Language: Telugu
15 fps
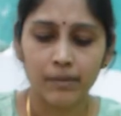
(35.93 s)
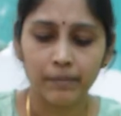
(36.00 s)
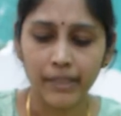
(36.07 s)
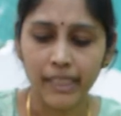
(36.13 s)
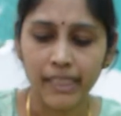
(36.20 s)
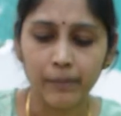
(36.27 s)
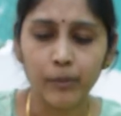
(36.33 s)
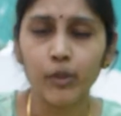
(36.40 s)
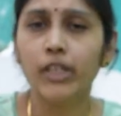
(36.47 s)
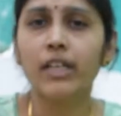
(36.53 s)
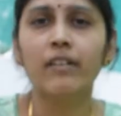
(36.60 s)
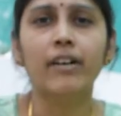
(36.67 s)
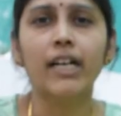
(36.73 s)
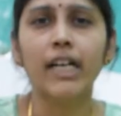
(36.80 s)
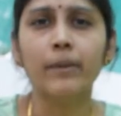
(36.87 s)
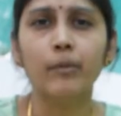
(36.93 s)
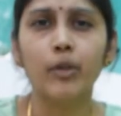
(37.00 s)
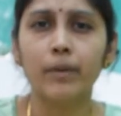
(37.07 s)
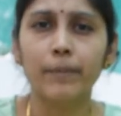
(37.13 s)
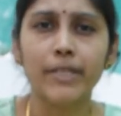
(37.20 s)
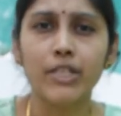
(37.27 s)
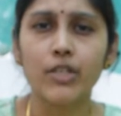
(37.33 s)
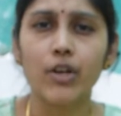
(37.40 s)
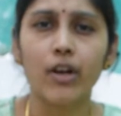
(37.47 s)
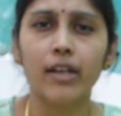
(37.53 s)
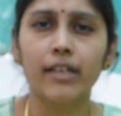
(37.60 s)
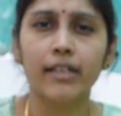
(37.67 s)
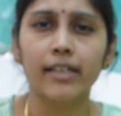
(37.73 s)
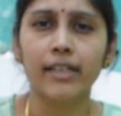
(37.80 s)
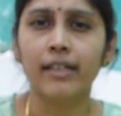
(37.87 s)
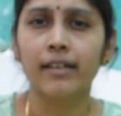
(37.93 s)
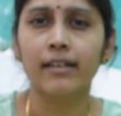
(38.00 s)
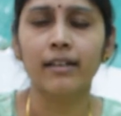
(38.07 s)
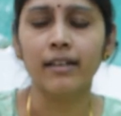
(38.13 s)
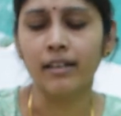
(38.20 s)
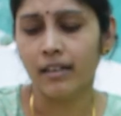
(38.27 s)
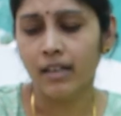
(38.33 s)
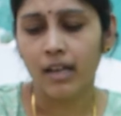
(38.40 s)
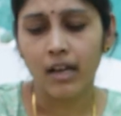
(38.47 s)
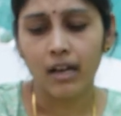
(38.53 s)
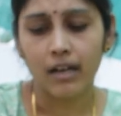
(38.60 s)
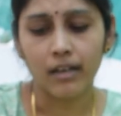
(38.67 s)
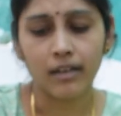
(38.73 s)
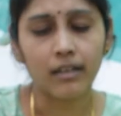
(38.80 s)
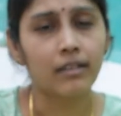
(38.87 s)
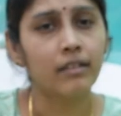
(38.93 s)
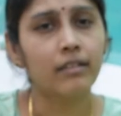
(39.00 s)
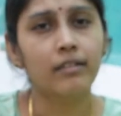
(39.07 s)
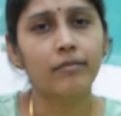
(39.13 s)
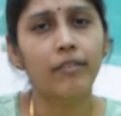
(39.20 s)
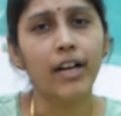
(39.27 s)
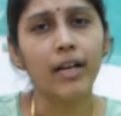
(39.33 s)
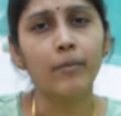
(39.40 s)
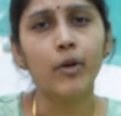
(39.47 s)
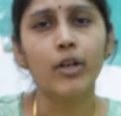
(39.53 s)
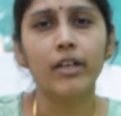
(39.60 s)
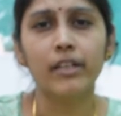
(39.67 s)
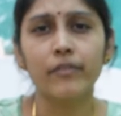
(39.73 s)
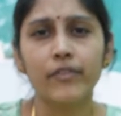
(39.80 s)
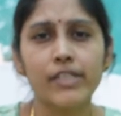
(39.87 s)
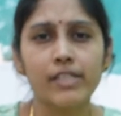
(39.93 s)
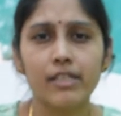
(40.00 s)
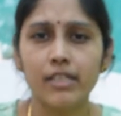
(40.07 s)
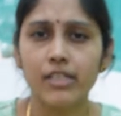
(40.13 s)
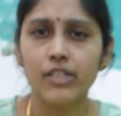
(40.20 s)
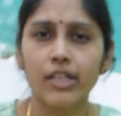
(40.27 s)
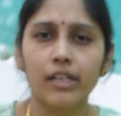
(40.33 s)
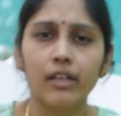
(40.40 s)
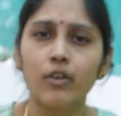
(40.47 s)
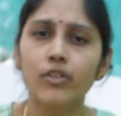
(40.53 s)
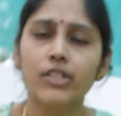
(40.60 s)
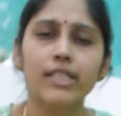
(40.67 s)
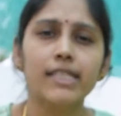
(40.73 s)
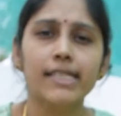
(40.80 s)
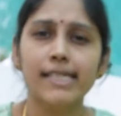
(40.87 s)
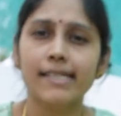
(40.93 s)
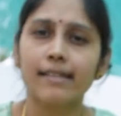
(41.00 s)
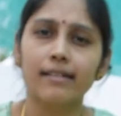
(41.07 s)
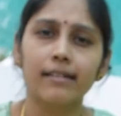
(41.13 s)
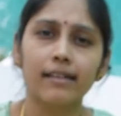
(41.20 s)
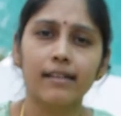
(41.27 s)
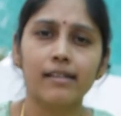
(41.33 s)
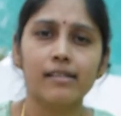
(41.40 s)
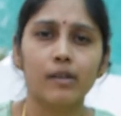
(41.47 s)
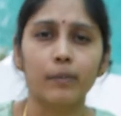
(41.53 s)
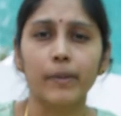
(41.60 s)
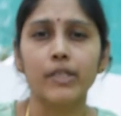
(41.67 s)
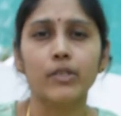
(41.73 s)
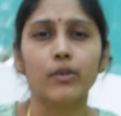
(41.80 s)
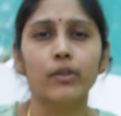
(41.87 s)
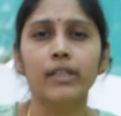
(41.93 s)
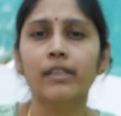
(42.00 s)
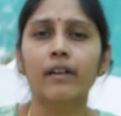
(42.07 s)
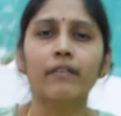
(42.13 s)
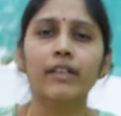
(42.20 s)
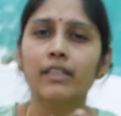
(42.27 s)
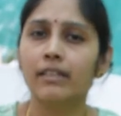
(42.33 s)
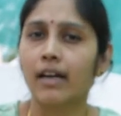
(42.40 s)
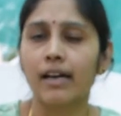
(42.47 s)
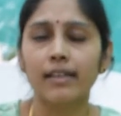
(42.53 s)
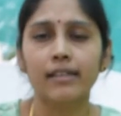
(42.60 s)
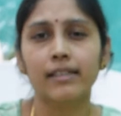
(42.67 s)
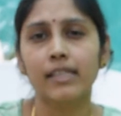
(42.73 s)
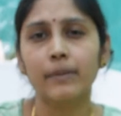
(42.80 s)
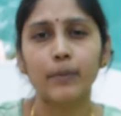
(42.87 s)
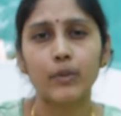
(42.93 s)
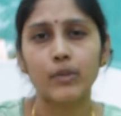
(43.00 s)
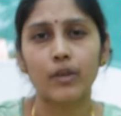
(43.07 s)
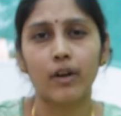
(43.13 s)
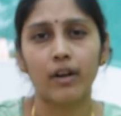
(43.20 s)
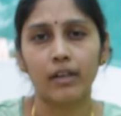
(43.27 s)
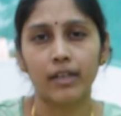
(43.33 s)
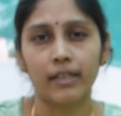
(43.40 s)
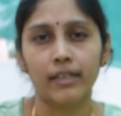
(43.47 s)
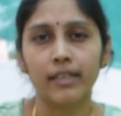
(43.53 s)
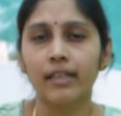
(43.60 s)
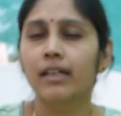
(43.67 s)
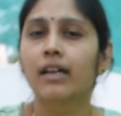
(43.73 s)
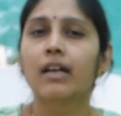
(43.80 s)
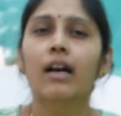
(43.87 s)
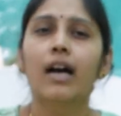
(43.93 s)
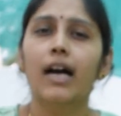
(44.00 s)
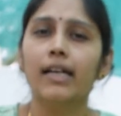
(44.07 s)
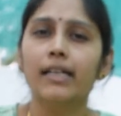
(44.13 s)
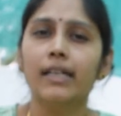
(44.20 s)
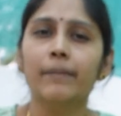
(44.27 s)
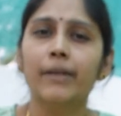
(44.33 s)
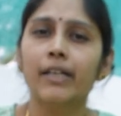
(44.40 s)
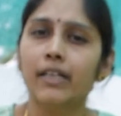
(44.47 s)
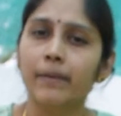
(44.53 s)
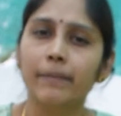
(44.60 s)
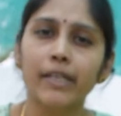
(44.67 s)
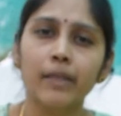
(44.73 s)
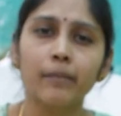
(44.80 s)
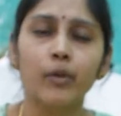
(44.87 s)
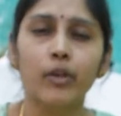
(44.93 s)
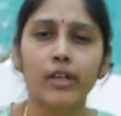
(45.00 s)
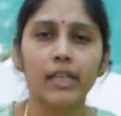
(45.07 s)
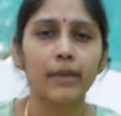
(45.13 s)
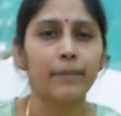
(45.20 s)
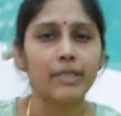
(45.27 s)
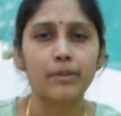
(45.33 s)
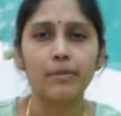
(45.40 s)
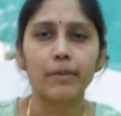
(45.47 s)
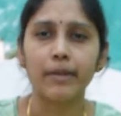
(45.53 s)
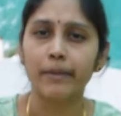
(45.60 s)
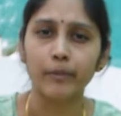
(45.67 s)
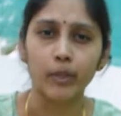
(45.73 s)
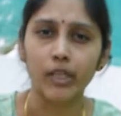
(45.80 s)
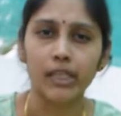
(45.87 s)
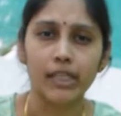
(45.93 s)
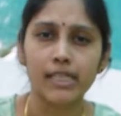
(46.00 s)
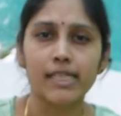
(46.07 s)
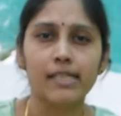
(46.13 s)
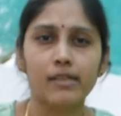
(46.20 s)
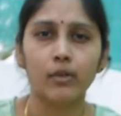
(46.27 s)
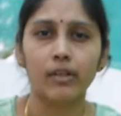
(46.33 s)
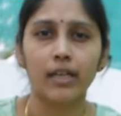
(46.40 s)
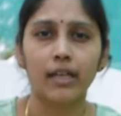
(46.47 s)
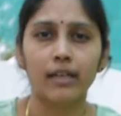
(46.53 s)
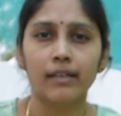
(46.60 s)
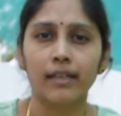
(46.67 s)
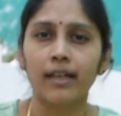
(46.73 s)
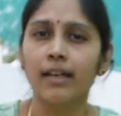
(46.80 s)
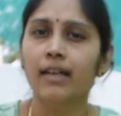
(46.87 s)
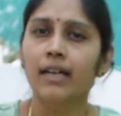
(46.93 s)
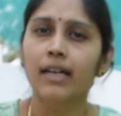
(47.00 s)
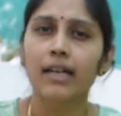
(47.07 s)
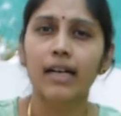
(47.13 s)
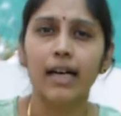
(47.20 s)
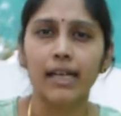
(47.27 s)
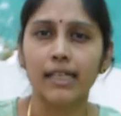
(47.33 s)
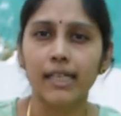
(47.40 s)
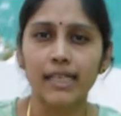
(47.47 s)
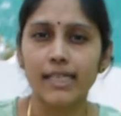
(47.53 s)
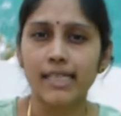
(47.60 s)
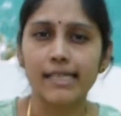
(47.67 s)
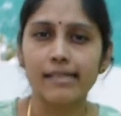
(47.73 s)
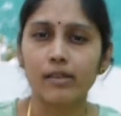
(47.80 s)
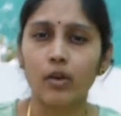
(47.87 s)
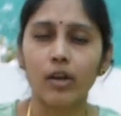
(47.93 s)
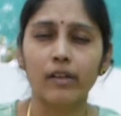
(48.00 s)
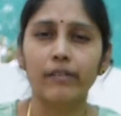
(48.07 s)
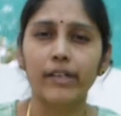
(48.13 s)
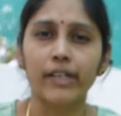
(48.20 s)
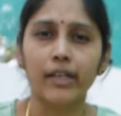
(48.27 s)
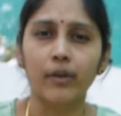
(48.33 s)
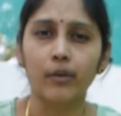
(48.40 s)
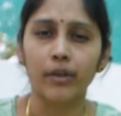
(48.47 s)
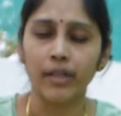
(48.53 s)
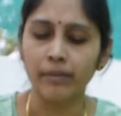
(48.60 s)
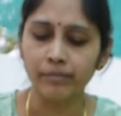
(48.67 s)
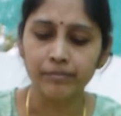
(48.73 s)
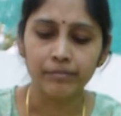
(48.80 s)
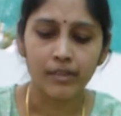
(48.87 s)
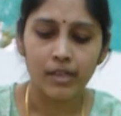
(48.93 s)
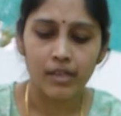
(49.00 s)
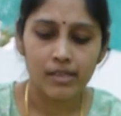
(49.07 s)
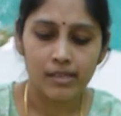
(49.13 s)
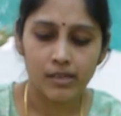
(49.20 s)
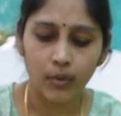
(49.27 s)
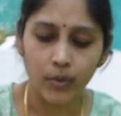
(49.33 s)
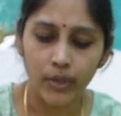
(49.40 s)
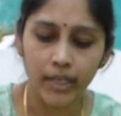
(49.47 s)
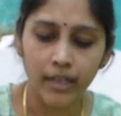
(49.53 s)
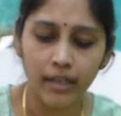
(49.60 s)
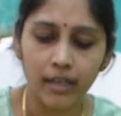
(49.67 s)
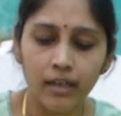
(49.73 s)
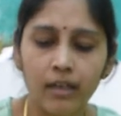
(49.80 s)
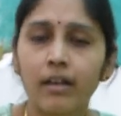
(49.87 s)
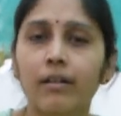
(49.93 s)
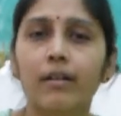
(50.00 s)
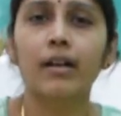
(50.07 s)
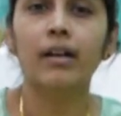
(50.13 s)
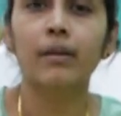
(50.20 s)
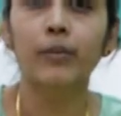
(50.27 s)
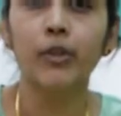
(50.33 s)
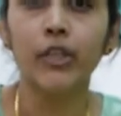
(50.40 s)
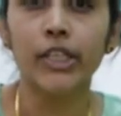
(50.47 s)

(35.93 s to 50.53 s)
మరి ముందుగా వంకాయ మొక్క పెంచుకోవాలంటే ఇంకా బంగ మొక్కని ఫస్ట్ ఇనిషియల్గా చిన్న సైజ్ కంటైనర్స్లో పెంచుకొని తర్వాత నార అనేది పోసుకోవాలండి అంటే మనం టమాటా మొక్కలకి పచ్చిమిరపకాయ మొక్కలకి చేసుకున్నాం కదా అట్లనే చేసుకోవాలి వీటికి కూడా సో ఇక్కడ ముందు